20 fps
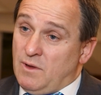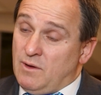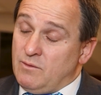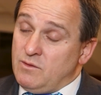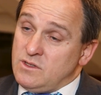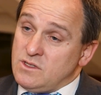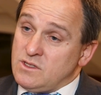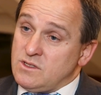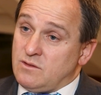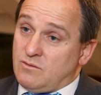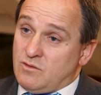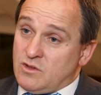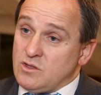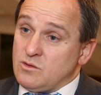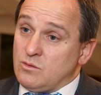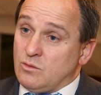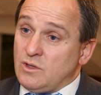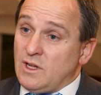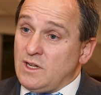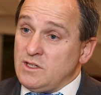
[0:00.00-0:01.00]
A więc w
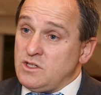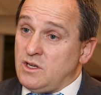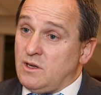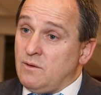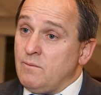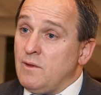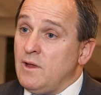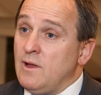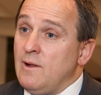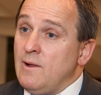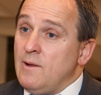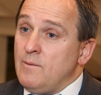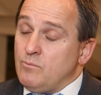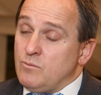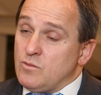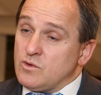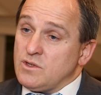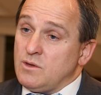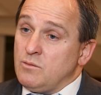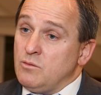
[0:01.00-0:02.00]
rezultacie
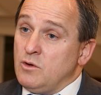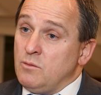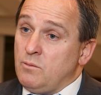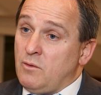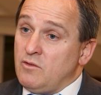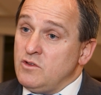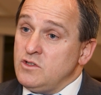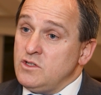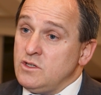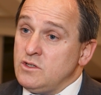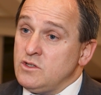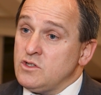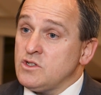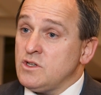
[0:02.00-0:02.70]
można by powiedzieć,